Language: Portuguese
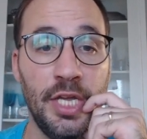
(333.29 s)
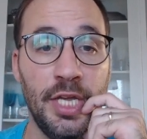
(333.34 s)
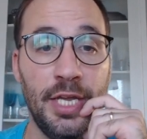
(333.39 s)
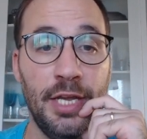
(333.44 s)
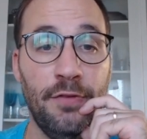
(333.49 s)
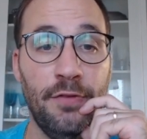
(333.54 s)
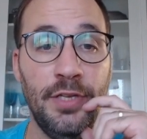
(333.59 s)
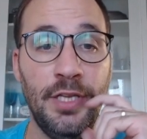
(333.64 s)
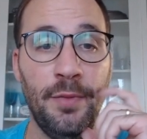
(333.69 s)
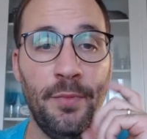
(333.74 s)

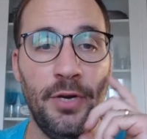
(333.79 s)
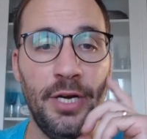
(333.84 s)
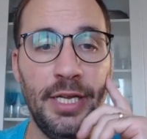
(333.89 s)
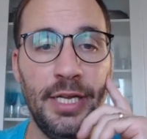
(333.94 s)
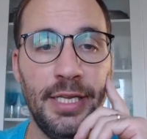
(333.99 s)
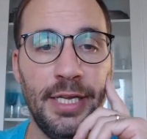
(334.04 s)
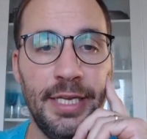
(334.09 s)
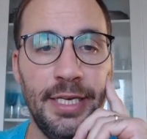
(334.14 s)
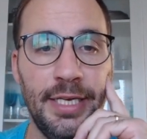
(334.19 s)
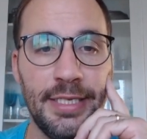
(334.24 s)
Eu vou dar uma
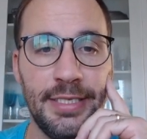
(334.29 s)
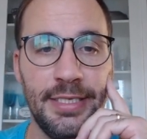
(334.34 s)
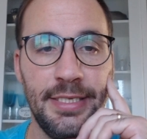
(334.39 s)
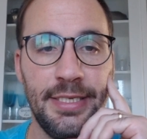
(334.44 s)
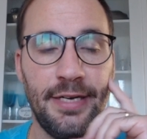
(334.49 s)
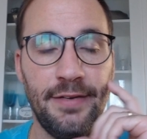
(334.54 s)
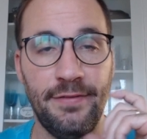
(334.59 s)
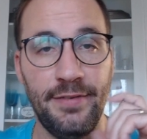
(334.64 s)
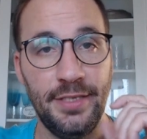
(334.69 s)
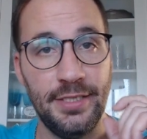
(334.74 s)
olhada aqui nas
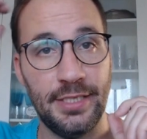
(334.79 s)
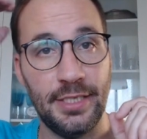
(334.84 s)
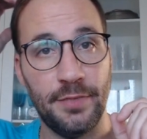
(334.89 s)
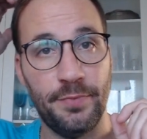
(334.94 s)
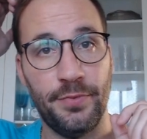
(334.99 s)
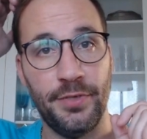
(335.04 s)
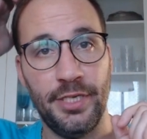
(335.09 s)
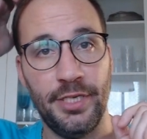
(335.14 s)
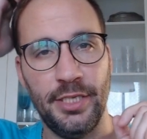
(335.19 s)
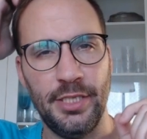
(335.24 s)
entrevistas,
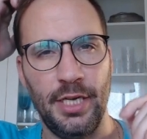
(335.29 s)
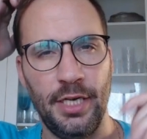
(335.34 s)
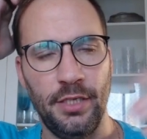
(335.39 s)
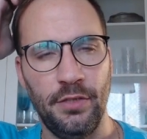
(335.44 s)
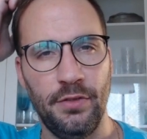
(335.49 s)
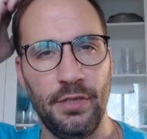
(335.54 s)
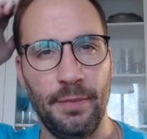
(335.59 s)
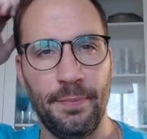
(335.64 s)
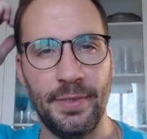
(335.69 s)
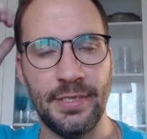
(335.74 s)
porque já que tu
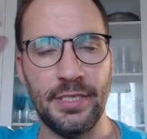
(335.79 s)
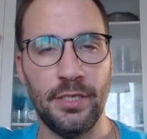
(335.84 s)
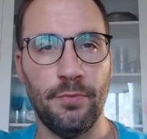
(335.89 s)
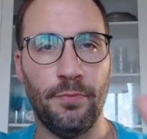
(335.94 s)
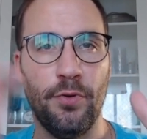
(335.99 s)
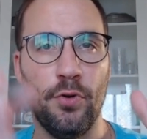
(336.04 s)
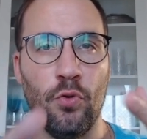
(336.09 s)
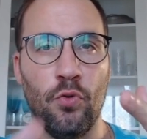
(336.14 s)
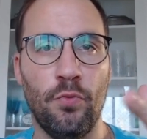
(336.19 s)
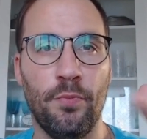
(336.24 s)
está passando
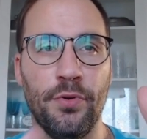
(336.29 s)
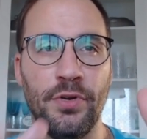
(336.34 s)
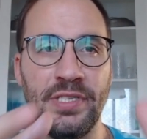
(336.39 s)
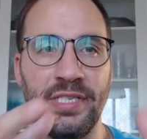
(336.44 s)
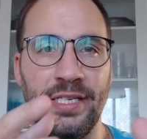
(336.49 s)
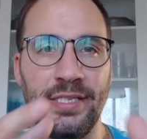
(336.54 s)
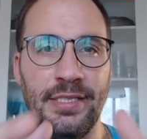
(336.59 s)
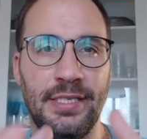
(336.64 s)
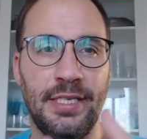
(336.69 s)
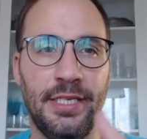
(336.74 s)
por algum
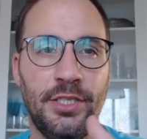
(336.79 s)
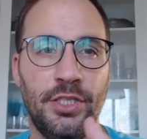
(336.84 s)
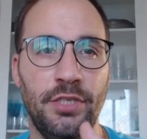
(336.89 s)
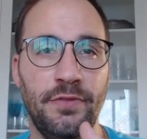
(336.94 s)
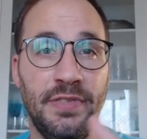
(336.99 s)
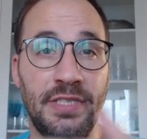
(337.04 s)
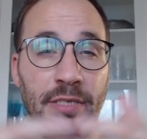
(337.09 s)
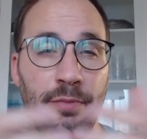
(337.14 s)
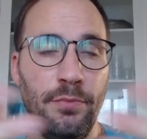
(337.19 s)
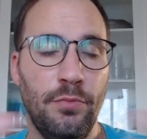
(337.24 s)
processo
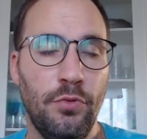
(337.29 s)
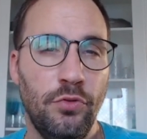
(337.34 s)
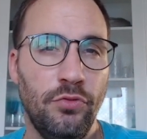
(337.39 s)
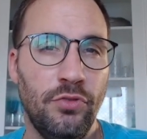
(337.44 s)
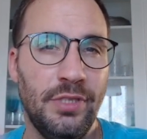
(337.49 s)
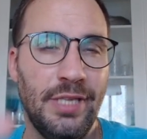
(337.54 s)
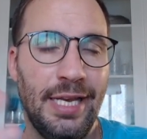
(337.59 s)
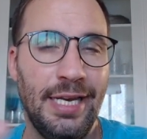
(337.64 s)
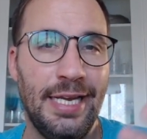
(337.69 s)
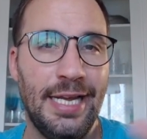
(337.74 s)
seletivo, é bom tu
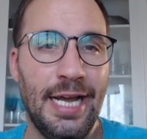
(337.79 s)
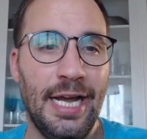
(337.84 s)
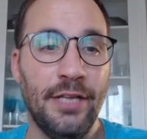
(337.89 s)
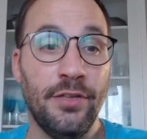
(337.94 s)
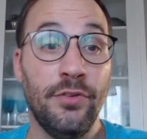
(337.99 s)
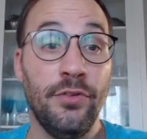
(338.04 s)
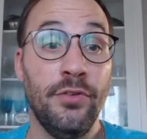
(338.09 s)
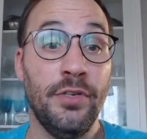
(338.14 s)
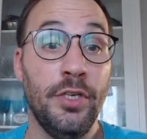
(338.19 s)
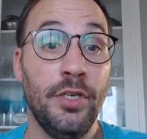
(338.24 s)
estar tá
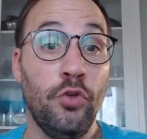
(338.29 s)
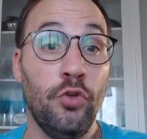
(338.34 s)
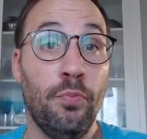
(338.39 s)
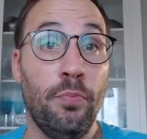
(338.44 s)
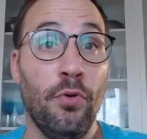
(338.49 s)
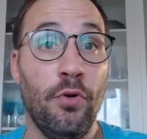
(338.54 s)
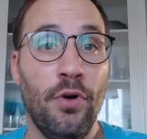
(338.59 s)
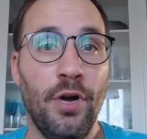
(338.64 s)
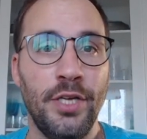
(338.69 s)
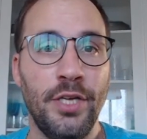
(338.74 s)
ligado no que tu
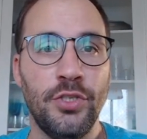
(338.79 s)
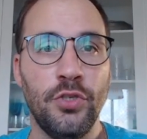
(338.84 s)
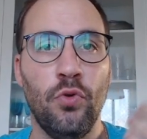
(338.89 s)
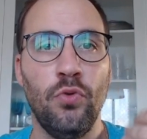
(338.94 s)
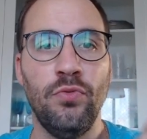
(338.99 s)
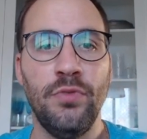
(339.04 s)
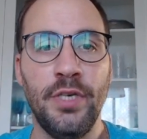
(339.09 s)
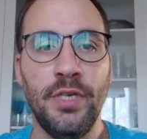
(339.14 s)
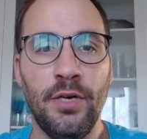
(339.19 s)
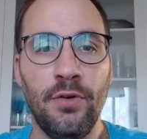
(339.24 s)
pode
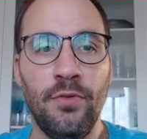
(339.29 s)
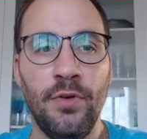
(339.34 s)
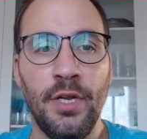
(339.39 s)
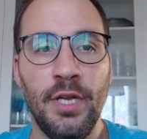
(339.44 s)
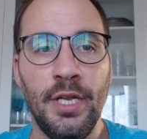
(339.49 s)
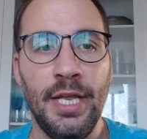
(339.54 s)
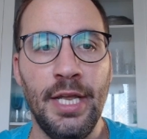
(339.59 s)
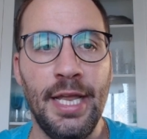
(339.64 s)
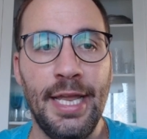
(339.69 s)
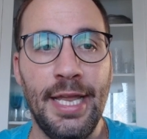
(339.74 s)
ou não
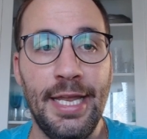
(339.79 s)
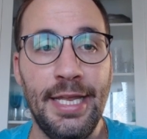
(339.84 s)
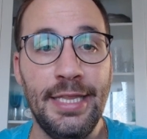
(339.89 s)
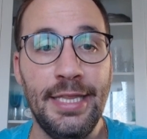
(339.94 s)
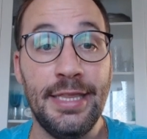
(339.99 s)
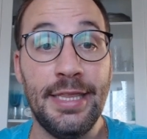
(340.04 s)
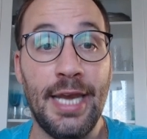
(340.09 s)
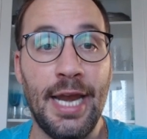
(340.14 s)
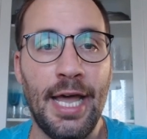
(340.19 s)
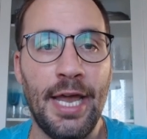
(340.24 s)

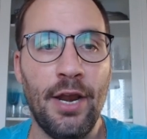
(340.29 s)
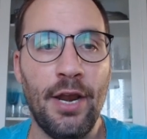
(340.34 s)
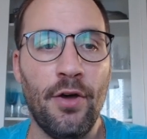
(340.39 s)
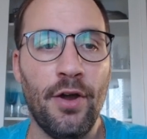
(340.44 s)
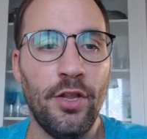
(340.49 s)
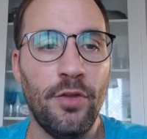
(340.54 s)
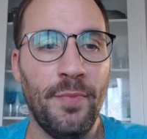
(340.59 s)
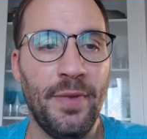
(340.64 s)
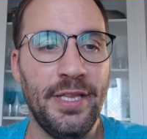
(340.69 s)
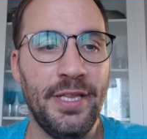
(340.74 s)
entrar na
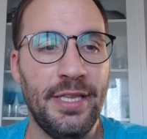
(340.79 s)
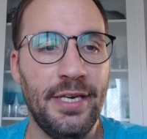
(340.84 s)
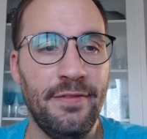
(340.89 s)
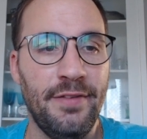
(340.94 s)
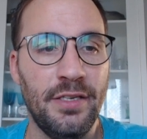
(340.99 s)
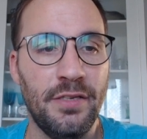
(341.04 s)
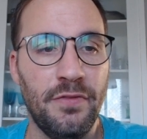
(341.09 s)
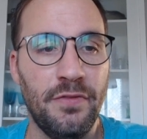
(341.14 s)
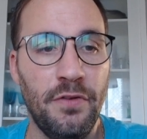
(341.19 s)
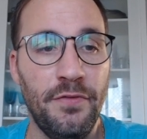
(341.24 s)
hora de uma
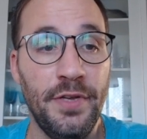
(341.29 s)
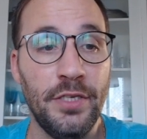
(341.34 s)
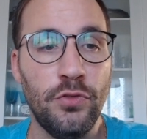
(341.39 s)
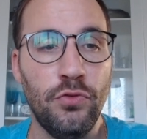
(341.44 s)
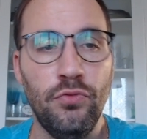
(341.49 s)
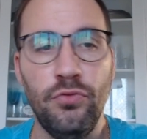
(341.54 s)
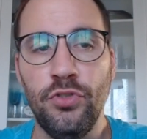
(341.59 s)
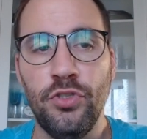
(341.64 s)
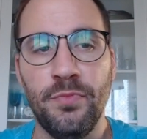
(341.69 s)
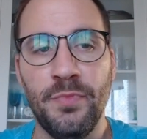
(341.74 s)
entrevista. Vamos ver as
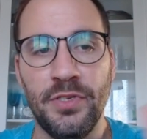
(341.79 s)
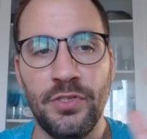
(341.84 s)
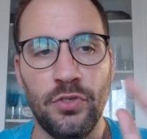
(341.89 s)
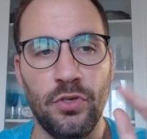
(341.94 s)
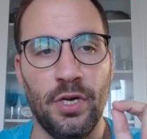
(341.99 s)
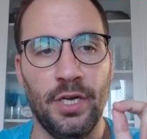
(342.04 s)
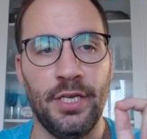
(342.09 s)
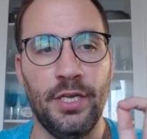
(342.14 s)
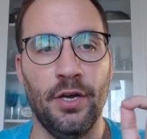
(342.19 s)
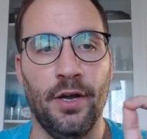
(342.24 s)
últimas
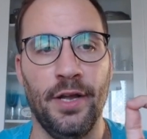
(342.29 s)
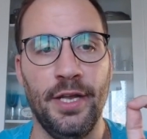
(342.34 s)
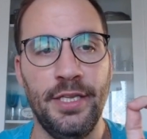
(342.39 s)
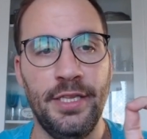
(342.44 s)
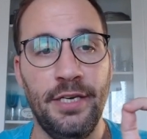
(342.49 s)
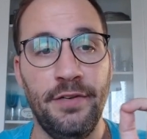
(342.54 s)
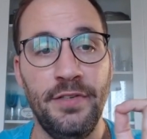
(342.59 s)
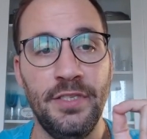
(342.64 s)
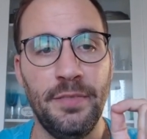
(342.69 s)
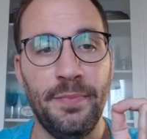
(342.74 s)
só aqui. Ó.
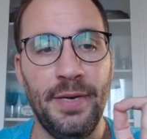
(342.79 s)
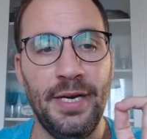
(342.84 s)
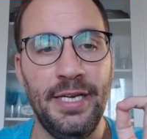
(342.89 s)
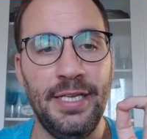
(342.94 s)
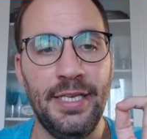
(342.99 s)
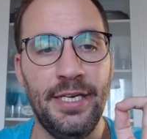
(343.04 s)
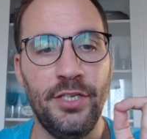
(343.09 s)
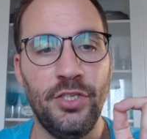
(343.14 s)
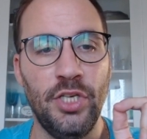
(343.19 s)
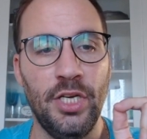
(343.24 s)
Entrevista para
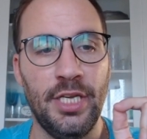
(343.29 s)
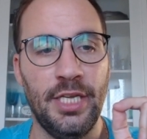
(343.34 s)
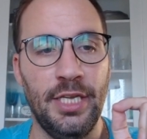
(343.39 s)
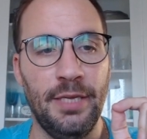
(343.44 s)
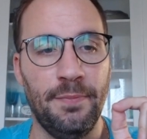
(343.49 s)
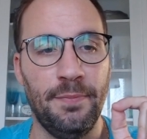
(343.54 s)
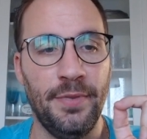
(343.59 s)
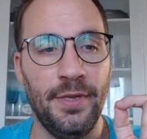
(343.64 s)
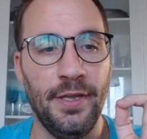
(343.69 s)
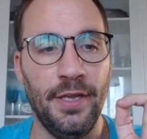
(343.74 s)
líder de
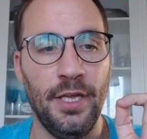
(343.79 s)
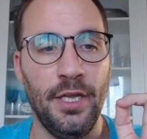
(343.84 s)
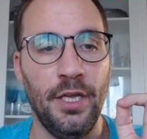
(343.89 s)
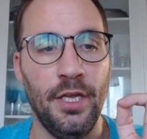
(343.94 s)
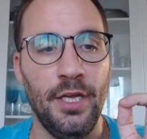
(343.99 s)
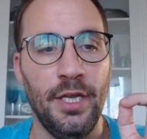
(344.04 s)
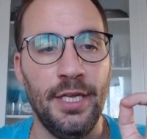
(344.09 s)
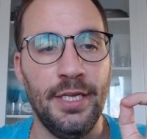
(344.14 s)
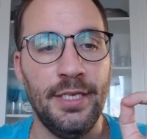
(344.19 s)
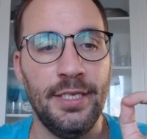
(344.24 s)
equipe
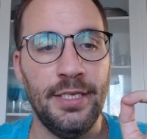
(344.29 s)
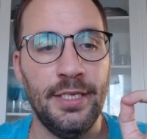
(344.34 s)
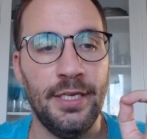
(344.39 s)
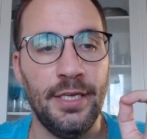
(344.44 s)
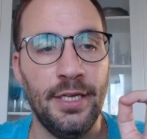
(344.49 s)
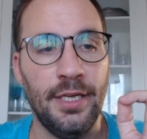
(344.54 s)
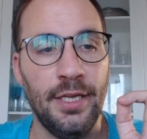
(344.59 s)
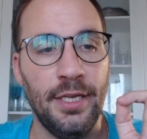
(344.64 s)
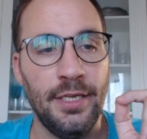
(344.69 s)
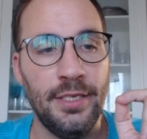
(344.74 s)

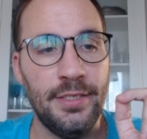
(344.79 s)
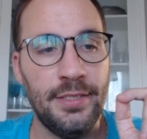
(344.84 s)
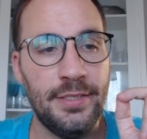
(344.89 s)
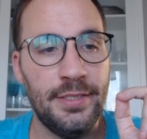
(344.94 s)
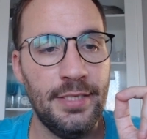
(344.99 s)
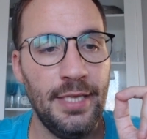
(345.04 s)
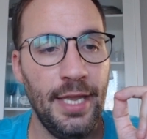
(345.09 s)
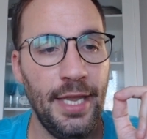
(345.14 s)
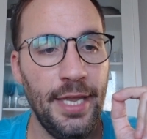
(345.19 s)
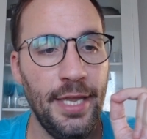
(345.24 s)

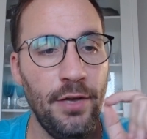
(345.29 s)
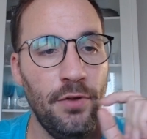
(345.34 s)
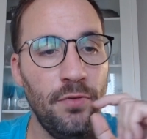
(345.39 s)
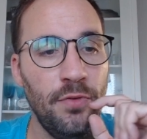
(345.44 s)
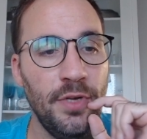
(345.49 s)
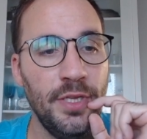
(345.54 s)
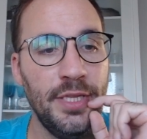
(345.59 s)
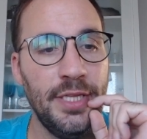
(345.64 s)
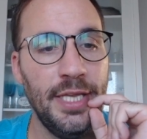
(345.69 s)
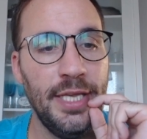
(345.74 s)
se
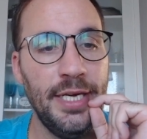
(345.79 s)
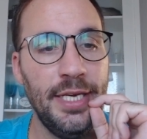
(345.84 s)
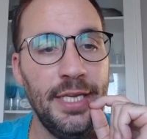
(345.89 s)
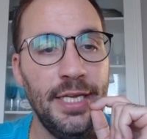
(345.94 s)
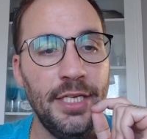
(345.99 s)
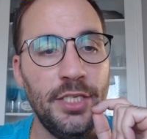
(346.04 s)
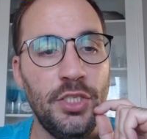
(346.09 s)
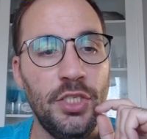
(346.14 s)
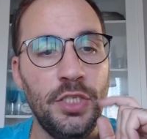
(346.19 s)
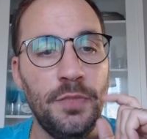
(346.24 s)
eu
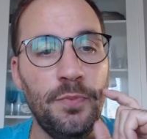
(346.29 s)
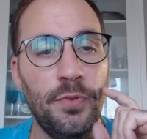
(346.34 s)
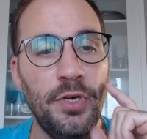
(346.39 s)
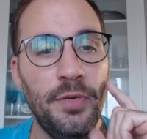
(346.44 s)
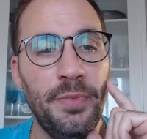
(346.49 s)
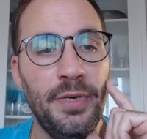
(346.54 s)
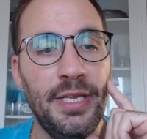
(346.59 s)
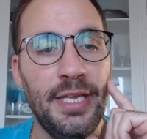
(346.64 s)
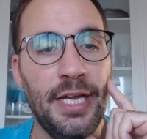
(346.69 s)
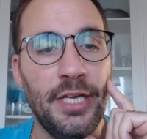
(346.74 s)
teria
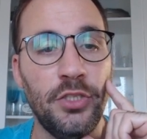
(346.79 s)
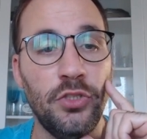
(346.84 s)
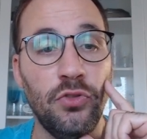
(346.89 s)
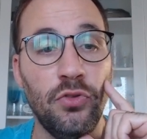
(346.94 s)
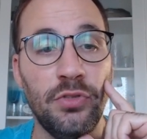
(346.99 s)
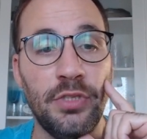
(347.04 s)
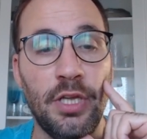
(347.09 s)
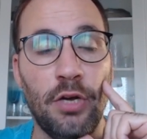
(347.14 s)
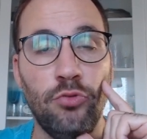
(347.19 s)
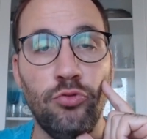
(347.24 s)
disponibilidade
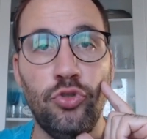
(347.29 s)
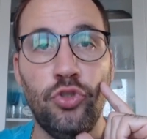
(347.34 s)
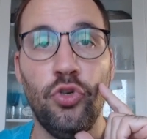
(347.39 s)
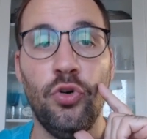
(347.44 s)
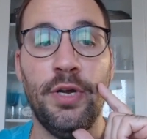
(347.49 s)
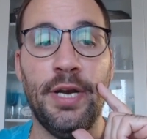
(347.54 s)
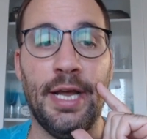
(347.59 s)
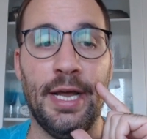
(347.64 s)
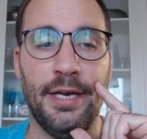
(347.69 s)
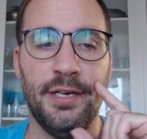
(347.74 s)
total de
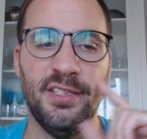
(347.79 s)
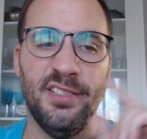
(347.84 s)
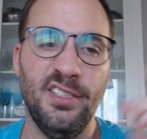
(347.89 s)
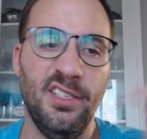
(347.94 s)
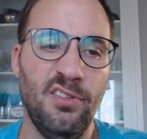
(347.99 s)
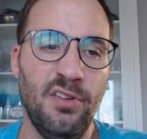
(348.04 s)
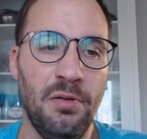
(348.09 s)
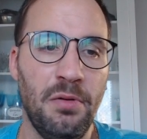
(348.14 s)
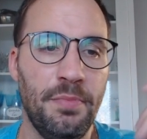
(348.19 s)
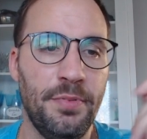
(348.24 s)
horários.
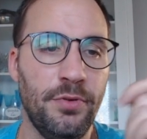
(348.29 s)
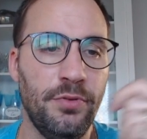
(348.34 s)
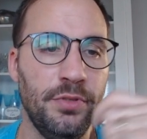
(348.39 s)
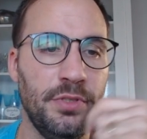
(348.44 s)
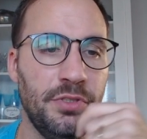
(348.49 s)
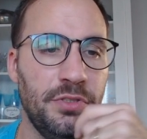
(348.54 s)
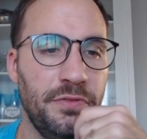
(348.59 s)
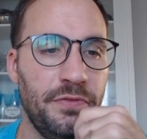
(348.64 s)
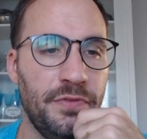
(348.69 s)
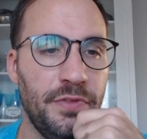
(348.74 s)
Não é uma
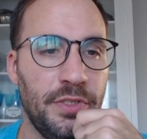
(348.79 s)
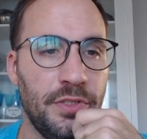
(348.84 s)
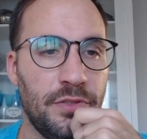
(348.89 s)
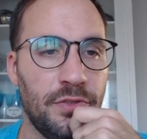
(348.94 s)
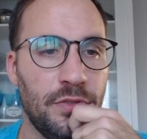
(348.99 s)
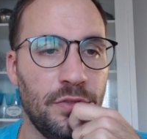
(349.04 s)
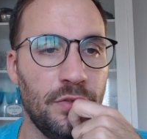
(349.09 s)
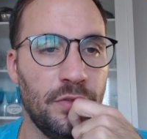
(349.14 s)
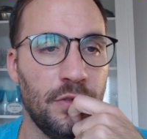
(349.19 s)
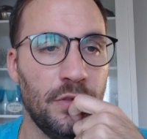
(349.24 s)
pergunta
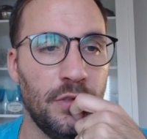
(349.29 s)
difícil.